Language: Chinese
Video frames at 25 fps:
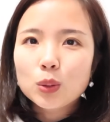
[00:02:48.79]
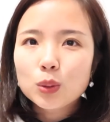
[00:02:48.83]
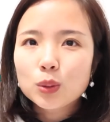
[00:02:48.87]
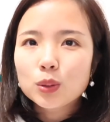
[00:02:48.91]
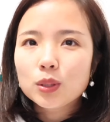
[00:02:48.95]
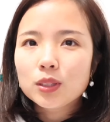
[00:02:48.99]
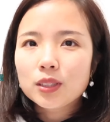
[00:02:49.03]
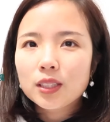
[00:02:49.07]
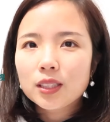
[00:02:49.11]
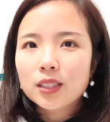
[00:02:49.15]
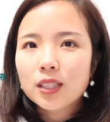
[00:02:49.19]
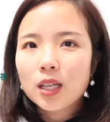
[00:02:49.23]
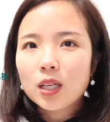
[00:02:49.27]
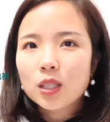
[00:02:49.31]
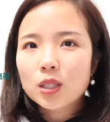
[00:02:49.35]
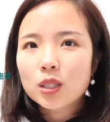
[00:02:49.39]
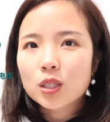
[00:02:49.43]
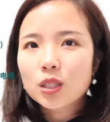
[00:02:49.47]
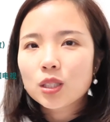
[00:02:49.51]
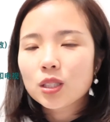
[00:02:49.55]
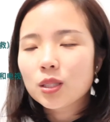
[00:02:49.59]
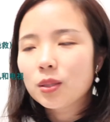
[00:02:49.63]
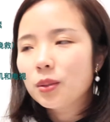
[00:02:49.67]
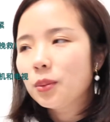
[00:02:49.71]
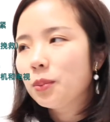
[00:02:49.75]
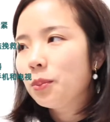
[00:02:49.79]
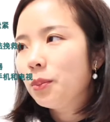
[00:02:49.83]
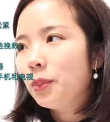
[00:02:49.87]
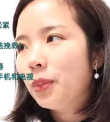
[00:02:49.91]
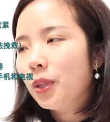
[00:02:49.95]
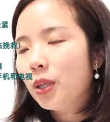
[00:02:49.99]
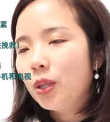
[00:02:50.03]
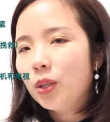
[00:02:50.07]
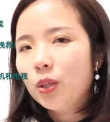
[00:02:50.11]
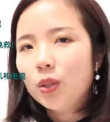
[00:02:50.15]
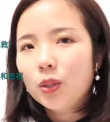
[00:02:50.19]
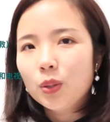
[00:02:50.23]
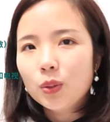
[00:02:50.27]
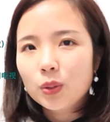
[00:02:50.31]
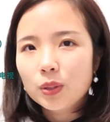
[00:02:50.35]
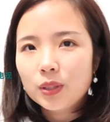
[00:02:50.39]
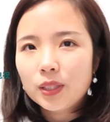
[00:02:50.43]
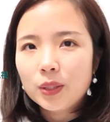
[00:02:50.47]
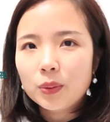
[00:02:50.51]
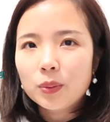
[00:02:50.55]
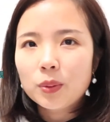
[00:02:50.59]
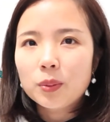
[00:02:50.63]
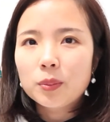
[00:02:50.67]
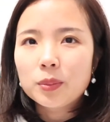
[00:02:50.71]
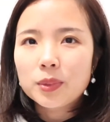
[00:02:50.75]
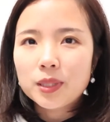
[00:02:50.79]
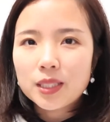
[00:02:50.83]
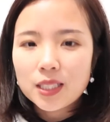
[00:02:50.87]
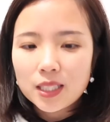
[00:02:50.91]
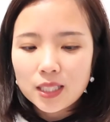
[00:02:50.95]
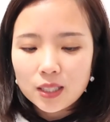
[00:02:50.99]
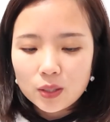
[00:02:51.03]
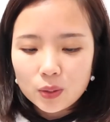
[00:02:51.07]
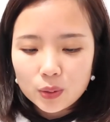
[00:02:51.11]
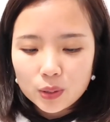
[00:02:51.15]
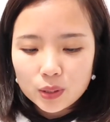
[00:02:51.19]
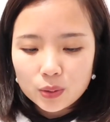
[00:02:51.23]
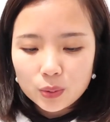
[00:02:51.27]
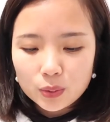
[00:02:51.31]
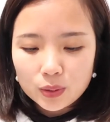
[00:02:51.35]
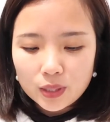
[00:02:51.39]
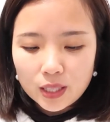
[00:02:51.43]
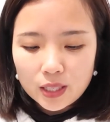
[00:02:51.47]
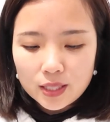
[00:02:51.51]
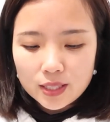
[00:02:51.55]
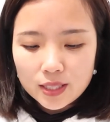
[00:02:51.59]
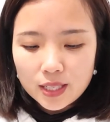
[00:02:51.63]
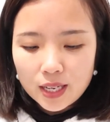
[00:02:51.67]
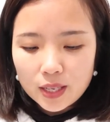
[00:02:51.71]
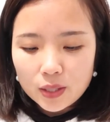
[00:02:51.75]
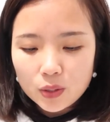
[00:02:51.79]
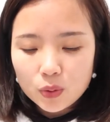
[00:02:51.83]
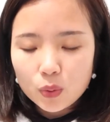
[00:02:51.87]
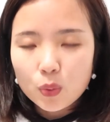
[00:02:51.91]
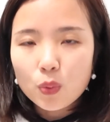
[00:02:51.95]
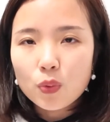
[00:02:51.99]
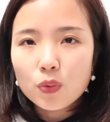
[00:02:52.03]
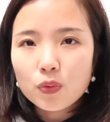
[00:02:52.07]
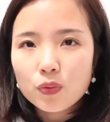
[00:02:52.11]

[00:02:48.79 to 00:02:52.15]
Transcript: 旧的电脑是没有，因为我们现在都能在用。